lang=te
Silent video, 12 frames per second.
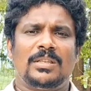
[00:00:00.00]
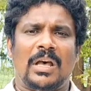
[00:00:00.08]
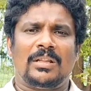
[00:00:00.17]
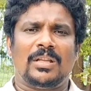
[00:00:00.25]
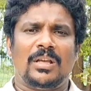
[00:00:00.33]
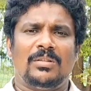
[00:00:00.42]

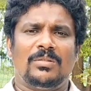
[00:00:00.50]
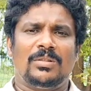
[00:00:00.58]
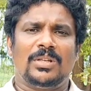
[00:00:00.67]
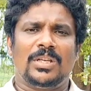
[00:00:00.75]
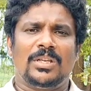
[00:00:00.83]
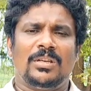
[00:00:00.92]
సాతాను
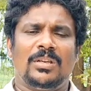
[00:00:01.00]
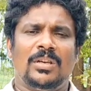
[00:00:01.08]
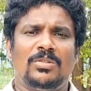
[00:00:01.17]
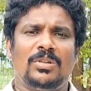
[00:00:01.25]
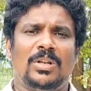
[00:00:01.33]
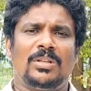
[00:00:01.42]
నుండి
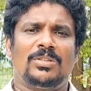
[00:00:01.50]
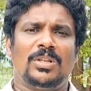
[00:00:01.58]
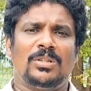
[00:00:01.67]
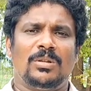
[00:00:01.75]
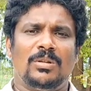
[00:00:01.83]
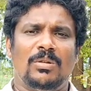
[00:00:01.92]
మనుషుల
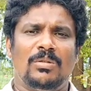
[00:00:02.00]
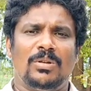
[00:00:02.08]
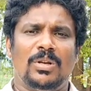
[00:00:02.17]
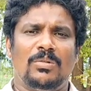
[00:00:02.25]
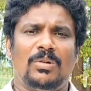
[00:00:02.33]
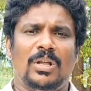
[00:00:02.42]
చేతుల్లో
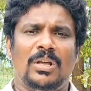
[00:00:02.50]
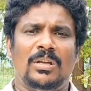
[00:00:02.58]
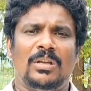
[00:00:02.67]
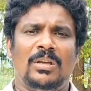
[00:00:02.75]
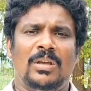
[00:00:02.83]
నుండి కూడా